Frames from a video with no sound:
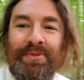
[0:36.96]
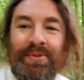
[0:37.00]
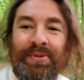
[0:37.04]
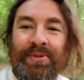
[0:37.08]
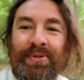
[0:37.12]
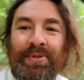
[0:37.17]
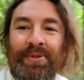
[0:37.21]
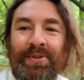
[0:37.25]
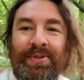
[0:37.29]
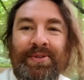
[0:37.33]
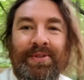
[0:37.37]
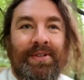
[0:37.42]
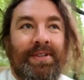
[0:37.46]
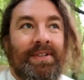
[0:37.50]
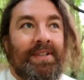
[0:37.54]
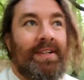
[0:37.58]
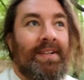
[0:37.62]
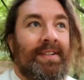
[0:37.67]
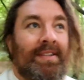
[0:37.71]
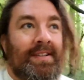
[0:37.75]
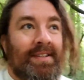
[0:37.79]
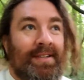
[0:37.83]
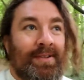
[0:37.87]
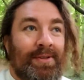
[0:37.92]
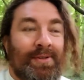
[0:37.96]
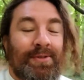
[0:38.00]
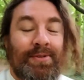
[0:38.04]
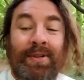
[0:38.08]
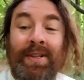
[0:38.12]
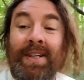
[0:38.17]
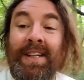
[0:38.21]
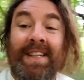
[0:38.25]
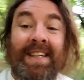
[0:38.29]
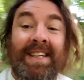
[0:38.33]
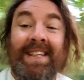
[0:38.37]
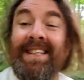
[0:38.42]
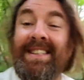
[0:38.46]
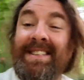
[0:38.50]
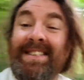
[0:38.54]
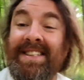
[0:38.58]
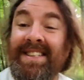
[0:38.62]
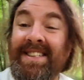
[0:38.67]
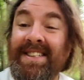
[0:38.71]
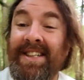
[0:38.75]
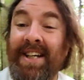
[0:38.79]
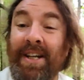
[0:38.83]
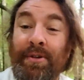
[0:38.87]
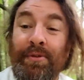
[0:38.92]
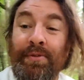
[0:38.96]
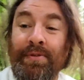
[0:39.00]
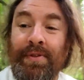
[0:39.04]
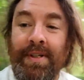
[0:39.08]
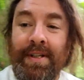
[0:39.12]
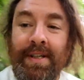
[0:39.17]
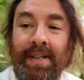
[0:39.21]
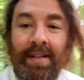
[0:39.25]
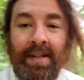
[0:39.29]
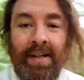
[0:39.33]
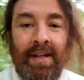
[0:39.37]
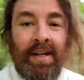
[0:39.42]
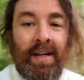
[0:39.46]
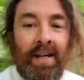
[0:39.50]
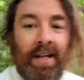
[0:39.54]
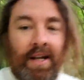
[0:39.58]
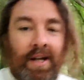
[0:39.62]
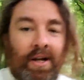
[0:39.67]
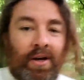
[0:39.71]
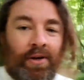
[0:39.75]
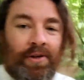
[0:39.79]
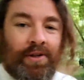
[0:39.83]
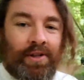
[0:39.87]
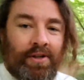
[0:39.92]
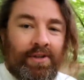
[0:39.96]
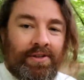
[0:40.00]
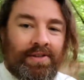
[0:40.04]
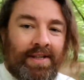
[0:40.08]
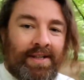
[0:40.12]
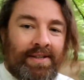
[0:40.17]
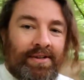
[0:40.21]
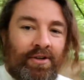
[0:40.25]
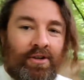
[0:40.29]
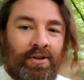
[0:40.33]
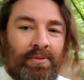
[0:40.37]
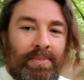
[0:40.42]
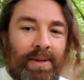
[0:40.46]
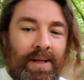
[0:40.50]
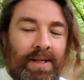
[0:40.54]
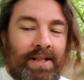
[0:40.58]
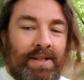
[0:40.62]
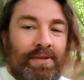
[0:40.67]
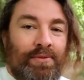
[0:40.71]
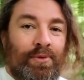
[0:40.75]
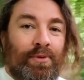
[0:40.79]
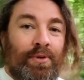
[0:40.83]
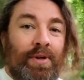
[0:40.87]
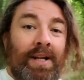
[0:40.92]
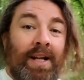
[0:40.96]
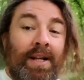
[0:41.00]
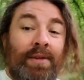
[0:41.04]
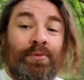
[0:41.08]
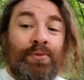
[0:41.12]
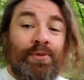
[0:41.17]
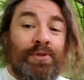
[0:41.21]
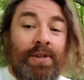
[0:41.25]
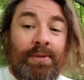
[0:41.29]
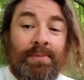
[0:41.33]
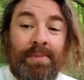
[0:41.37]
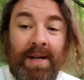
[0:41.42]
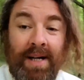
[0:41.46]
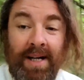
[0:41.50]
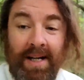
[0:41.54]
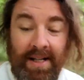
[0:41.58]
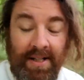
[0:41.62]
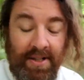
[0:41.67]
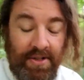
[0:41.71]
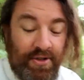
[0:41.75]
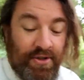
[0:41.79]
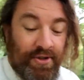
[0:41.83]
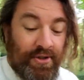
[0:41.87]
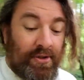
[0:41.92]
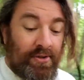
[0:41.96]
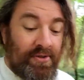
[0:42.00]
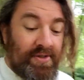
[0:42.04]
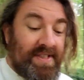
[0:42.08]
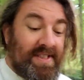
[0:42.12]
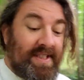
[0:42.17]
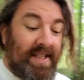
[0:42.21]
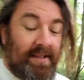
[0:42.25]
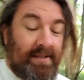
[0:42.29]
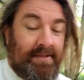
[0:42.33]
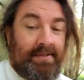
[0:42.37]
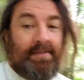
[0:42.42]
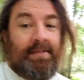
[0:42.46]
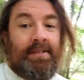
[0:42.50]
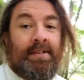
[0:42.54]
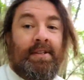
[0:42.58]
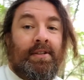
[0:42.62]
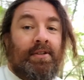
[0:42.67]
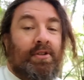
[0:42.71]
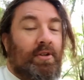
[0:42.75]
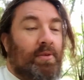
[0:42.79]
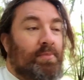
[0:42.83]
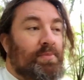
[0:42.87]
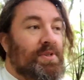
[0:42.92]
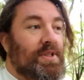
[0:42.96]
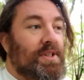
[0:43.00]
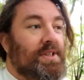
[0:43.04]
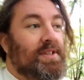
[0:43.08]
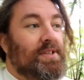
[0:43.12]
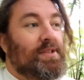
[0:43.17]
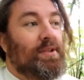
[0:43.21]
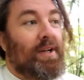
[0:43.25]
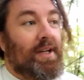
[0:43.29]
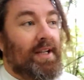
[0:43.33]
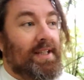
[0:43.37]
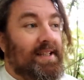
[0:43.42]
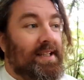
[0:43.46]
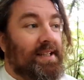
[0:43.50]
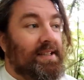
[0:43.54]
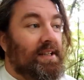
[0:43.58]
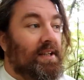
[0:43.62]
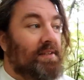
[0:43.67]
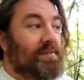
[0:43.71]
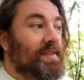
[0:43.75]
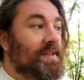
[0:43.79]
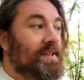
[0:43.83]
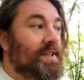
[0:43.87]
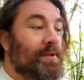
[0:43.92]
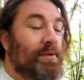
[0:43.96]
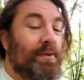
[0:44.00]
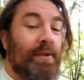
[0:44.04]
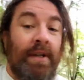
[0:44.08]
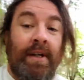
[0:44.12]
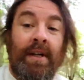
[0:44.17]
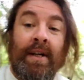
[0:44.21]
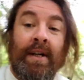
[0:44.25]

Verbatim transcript: beaucoup trop tôt. Le soleil est déjà levé. Là, on est en train de remballer. Donc là, nous sommes à Janza, comme j'ai dit dans la dernière vidéo.